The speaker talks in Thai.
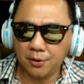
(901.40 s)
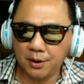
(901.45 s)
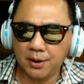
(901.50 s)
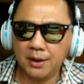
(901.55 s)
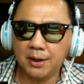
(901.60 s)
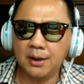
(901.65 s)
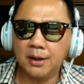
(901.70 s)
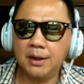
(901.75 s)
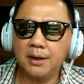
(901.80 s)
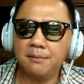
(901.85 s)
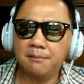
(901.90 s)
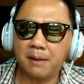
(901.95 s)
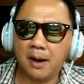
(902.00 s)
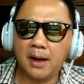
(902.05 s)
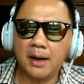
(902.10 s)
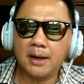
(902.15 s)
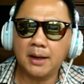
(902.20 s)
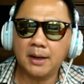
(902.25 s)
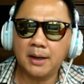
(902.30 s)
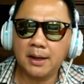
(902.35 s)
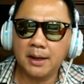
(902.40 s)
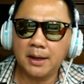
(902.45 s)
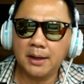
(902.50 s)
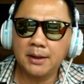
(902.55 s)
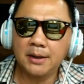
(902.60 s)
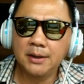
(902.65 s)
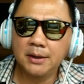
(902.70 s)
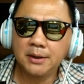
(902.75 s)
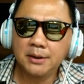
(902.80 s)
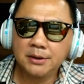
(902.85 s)
ลีไปนะฮะ
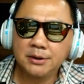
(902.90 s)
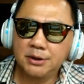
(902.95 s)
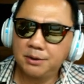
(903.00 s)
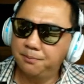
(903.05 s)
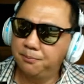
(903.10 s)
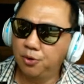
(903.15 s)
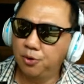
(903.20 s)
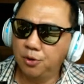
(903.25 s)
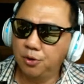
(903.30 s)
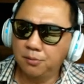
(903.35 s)
ญี่ปุ่น